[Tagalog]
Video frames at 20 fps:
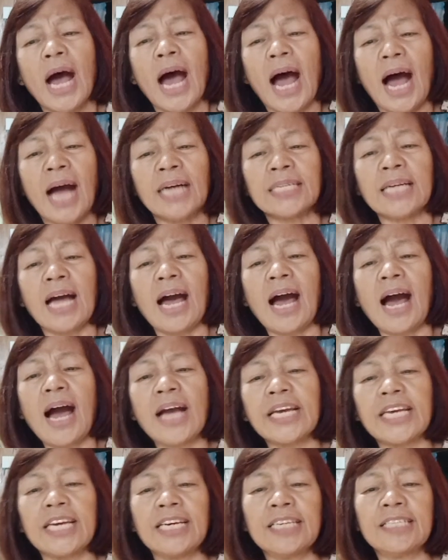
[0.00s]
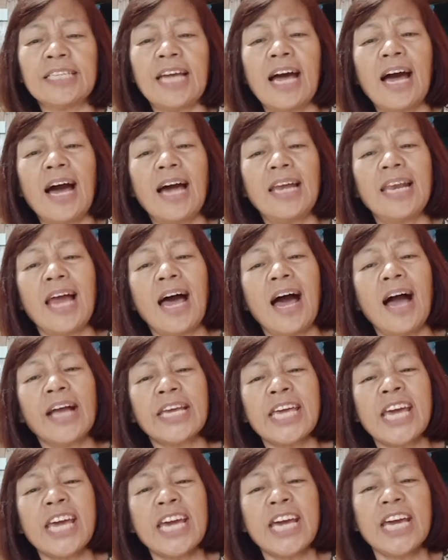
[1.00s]
ang aking
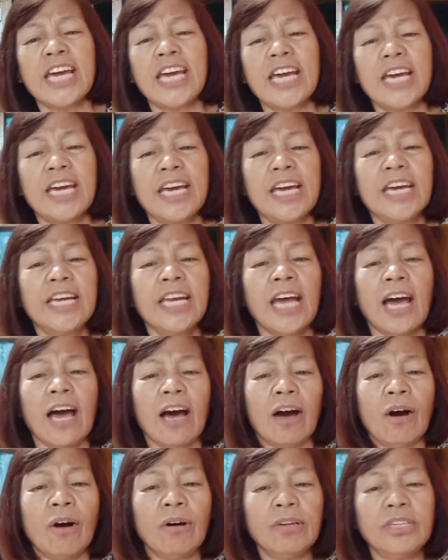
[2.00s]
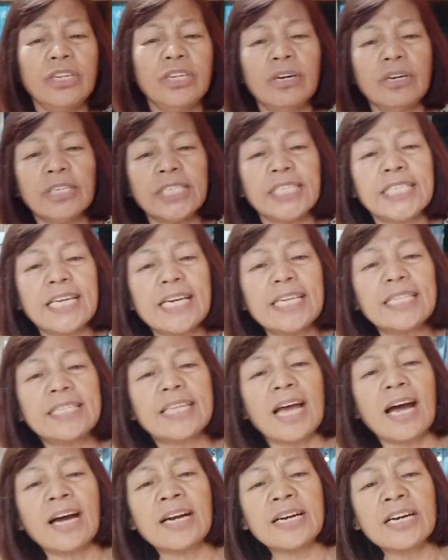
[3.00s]
dalangin, o Diyos ay
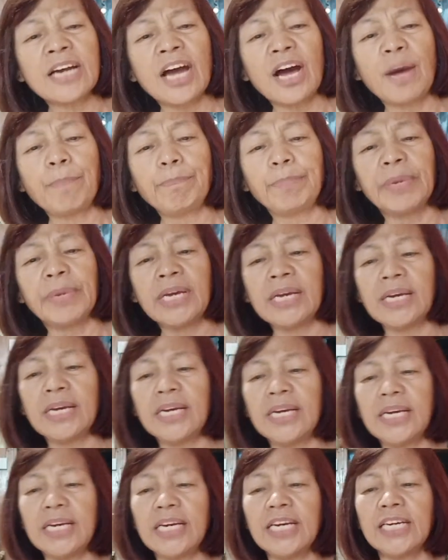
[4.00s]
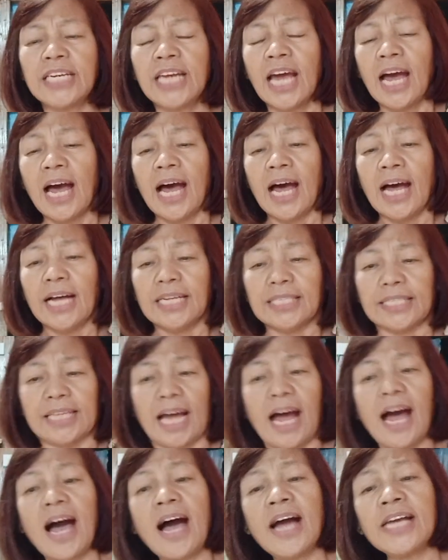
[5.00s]
tanggapin,
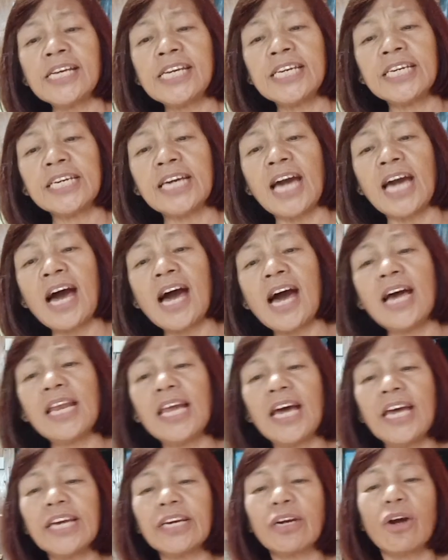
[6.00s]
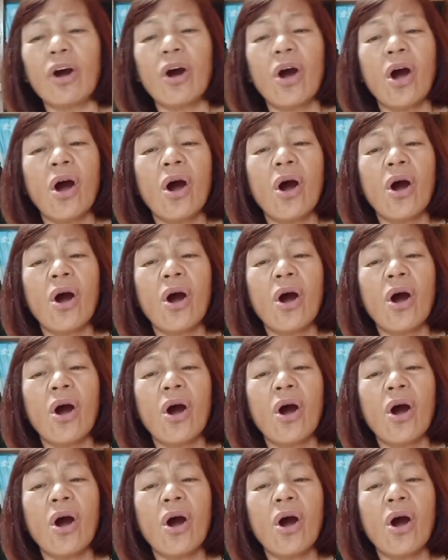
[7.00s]
tanging alay ko,